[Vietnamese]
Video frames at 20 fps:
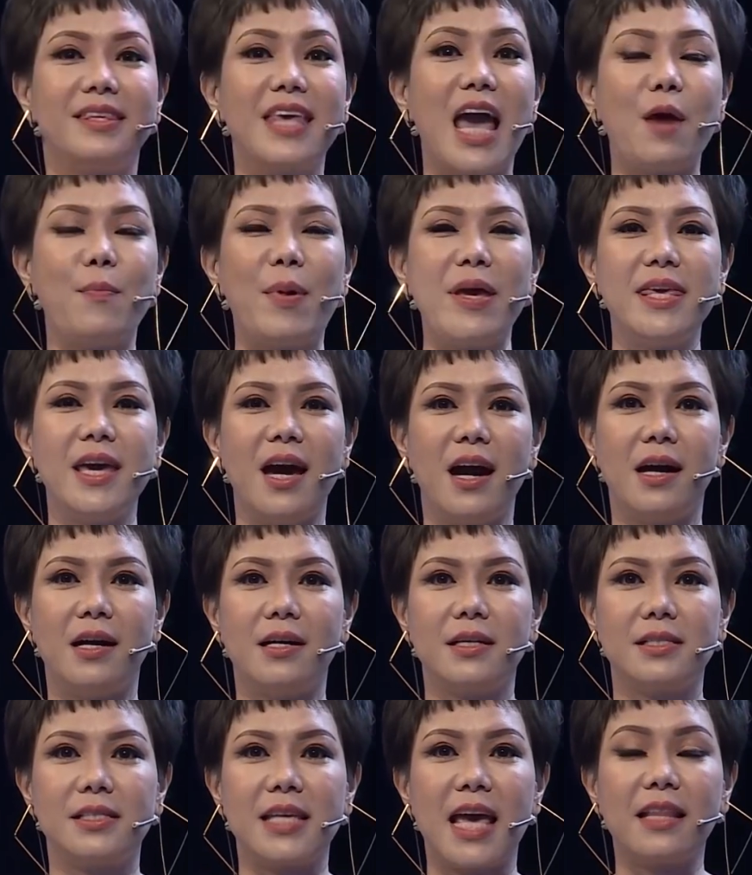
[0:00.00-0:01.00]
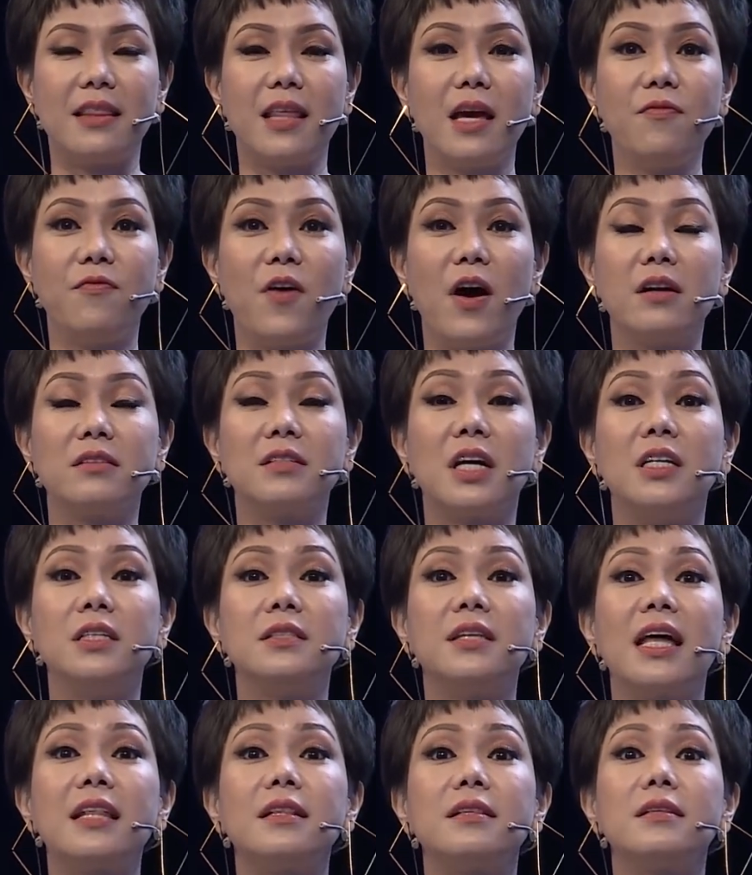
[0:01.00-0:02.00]
và bây giờ sẽ tới phần thử
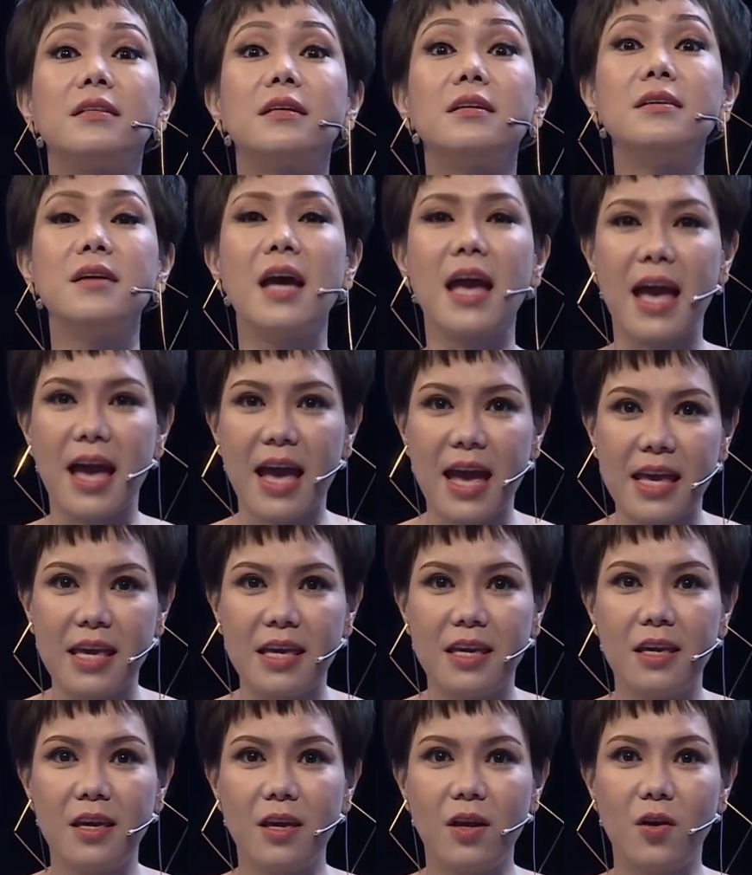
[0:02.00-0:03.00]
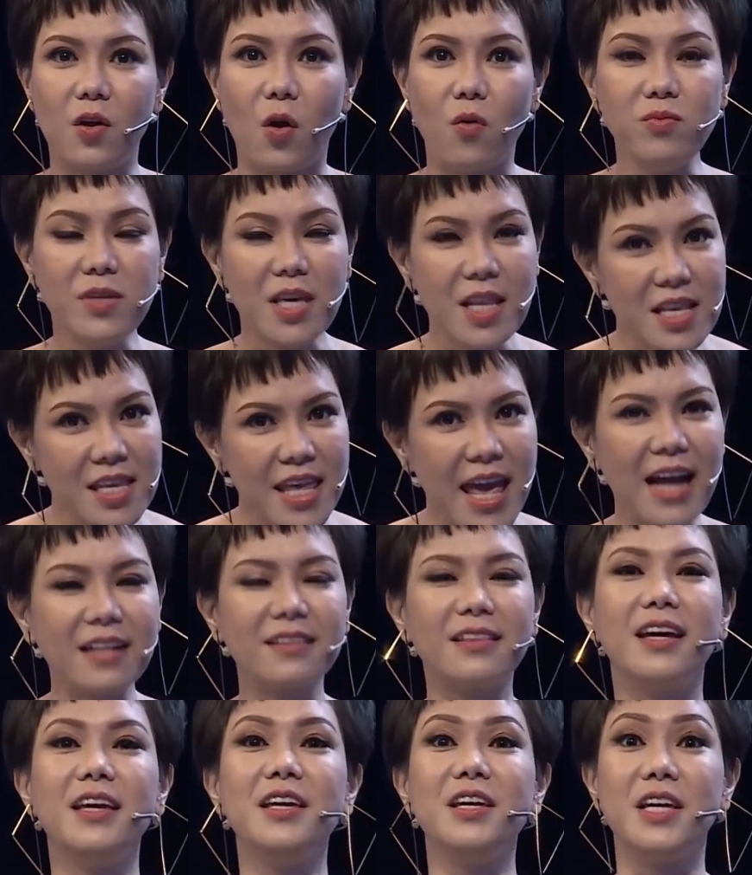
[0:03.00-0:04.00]
thách thứ hai cũng chính dáng
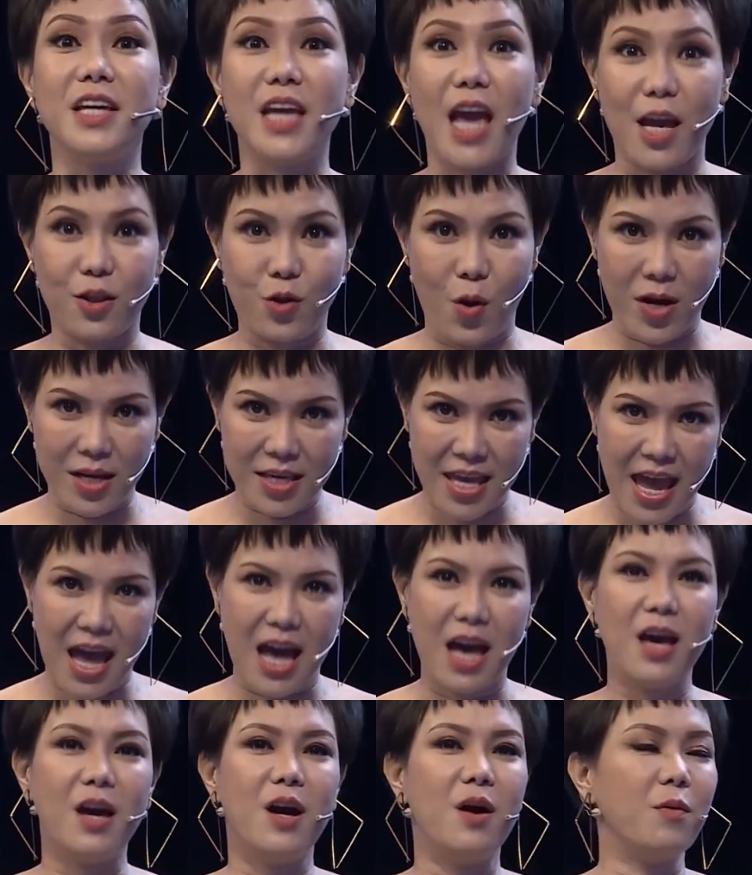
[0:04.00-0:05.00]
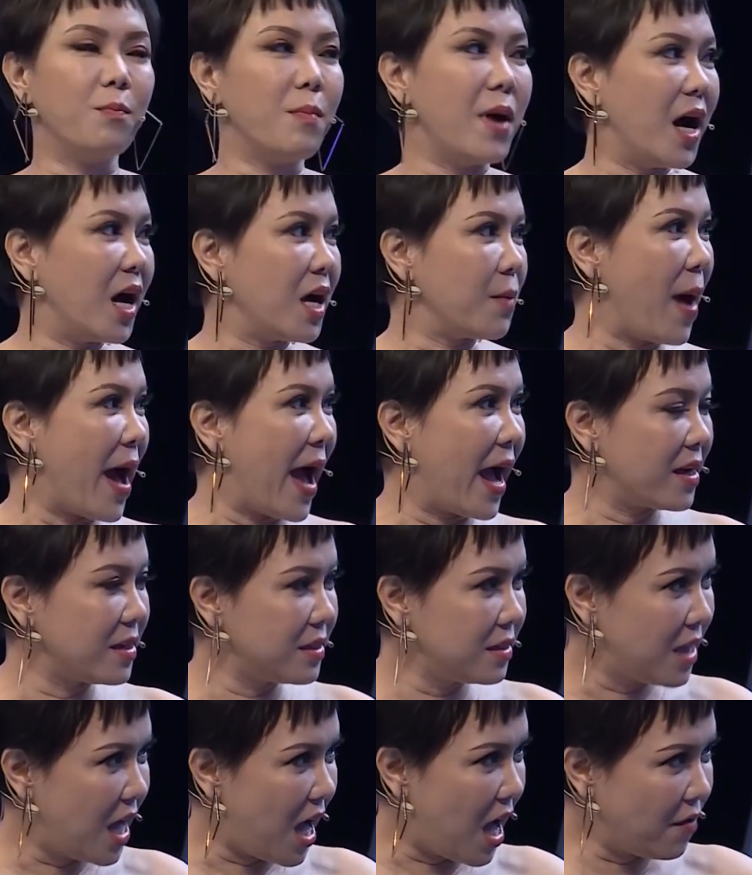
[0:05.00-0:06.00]
tới nghệ thuật nha mời bạn
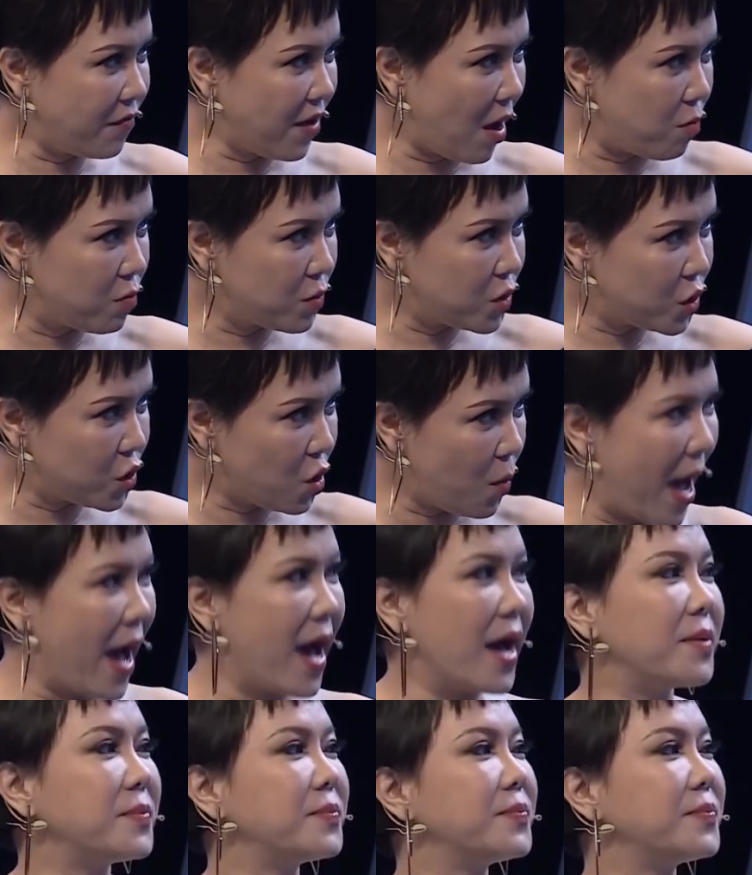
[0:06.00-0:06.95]
ở phòng số 3